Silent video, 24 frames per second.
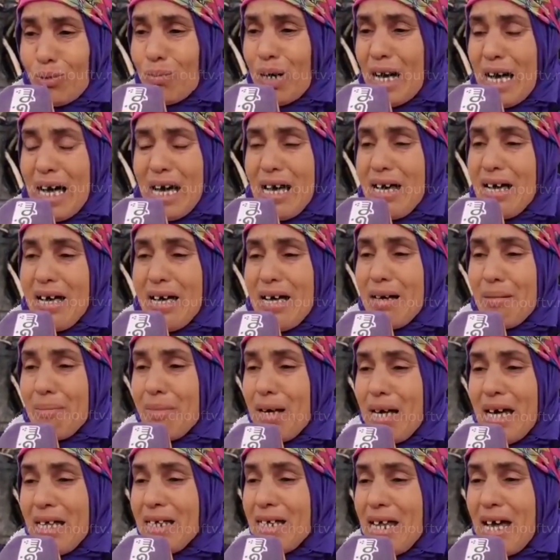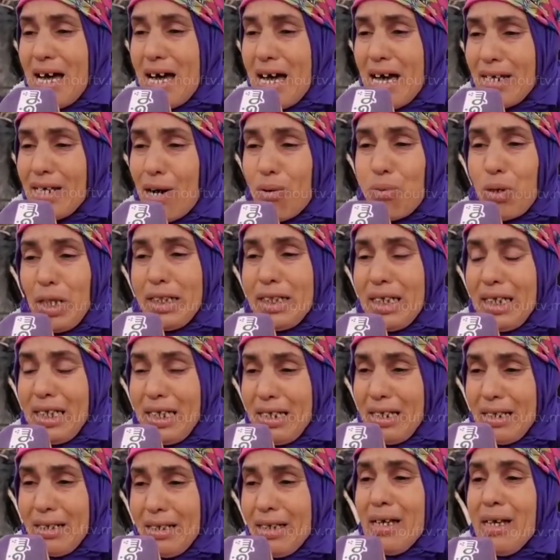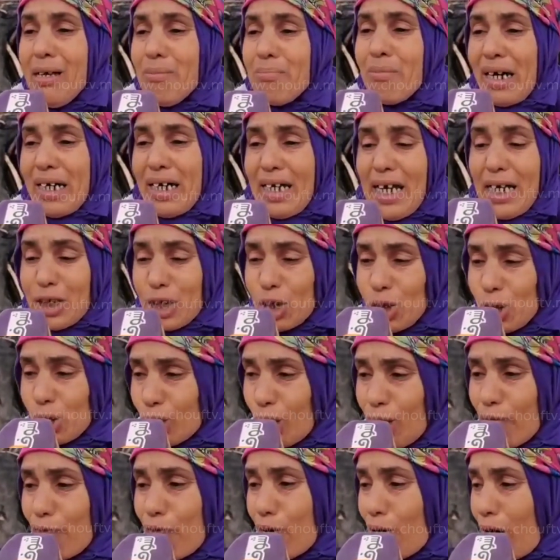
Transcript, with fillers: ما انا انا ولدي ما كرهتش نشوفه